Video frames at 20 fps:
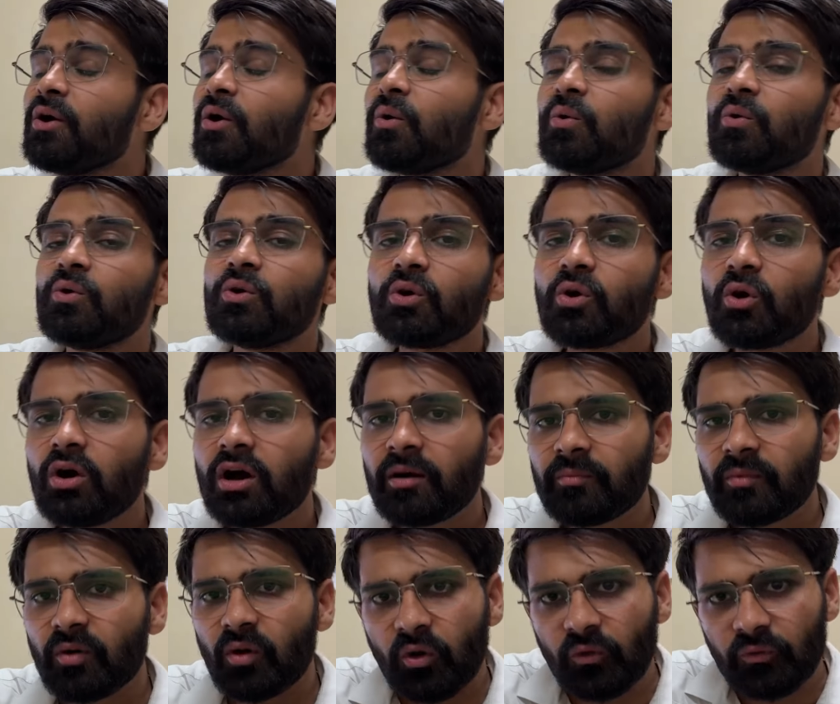उनको
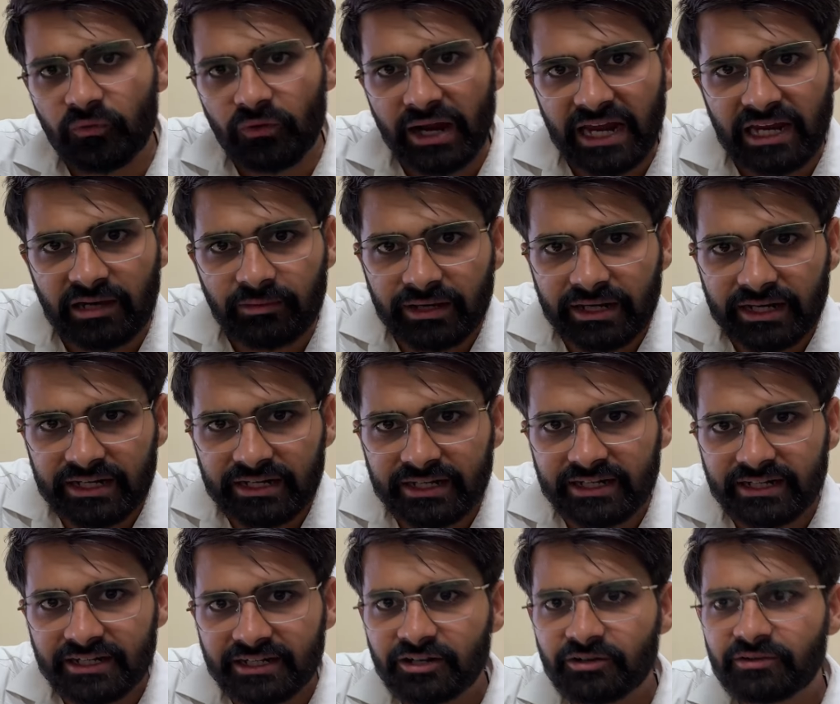हम ऑफलाइन में
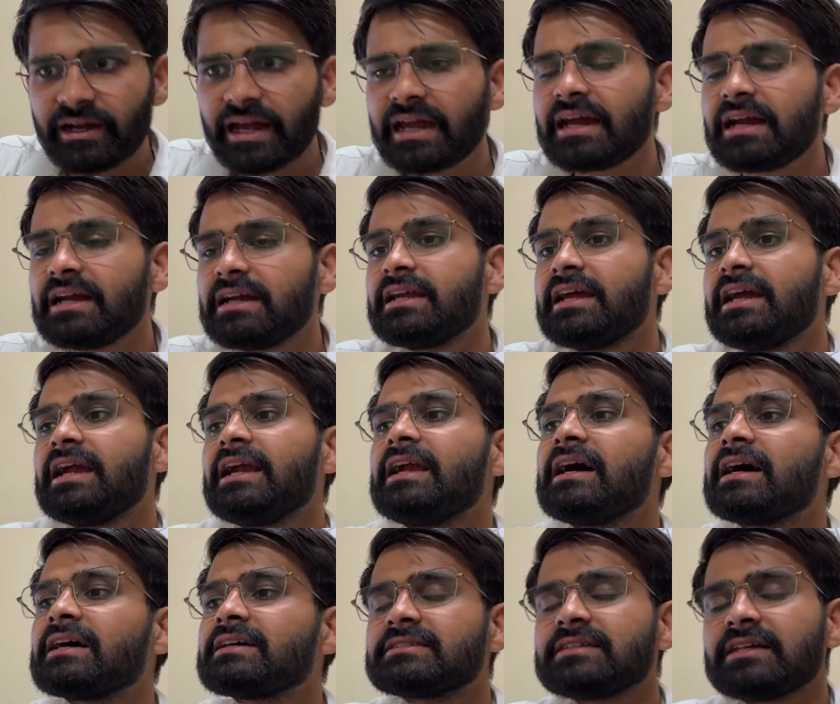कंडक्ट करवाएंगे डेढ़
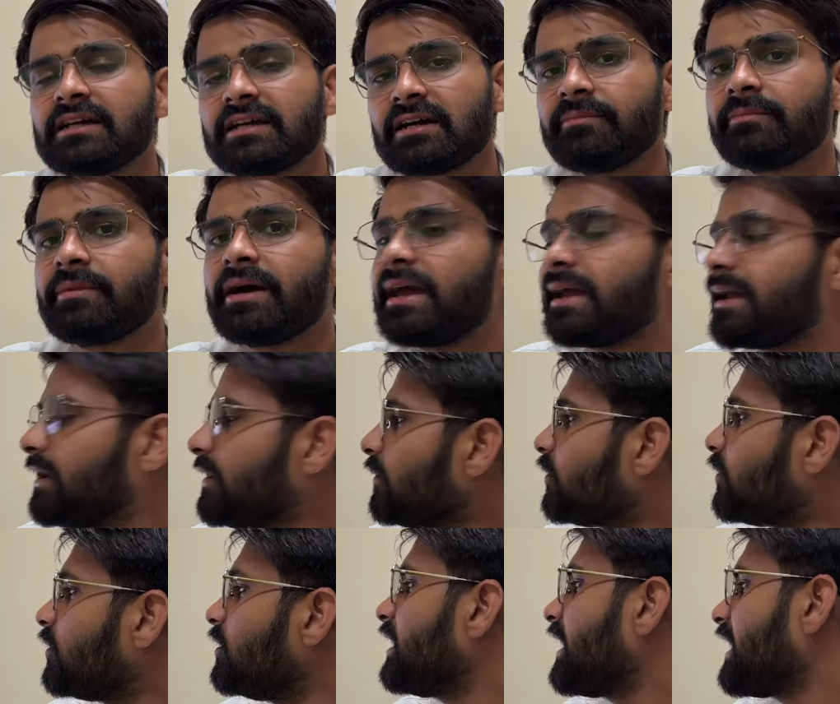लाख से कम आएंगे
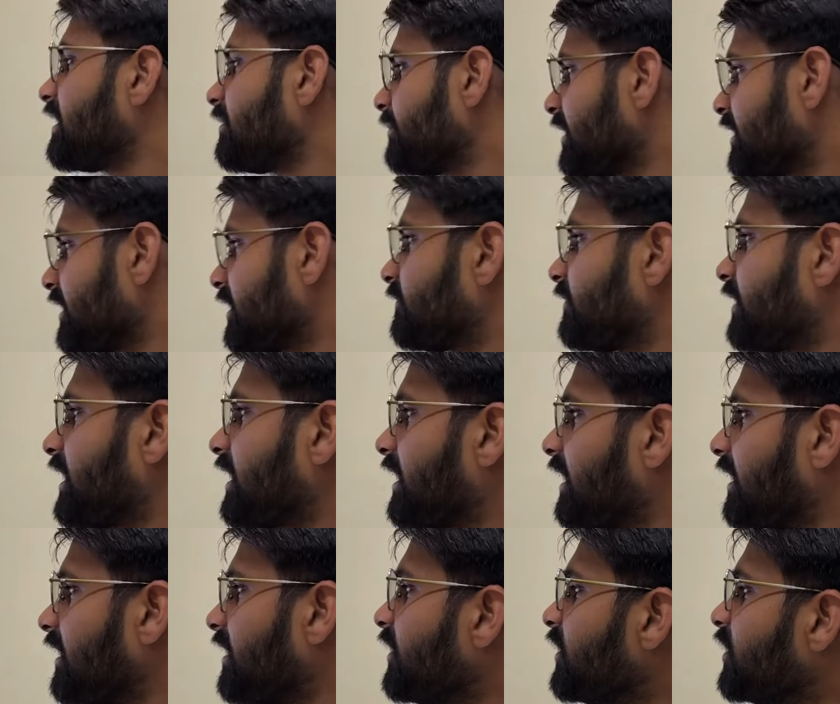ऑनलाइन में
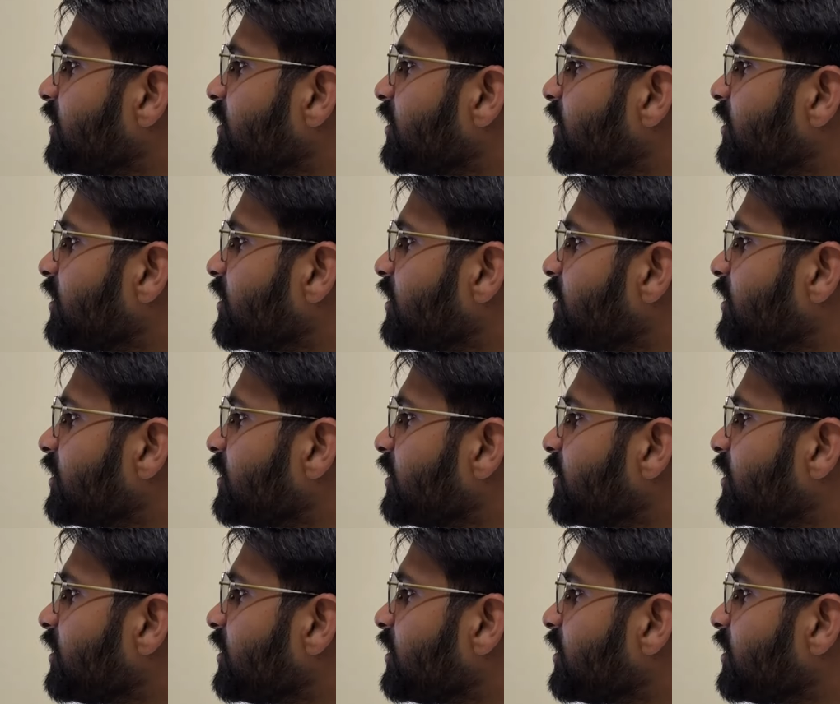करवाएंगे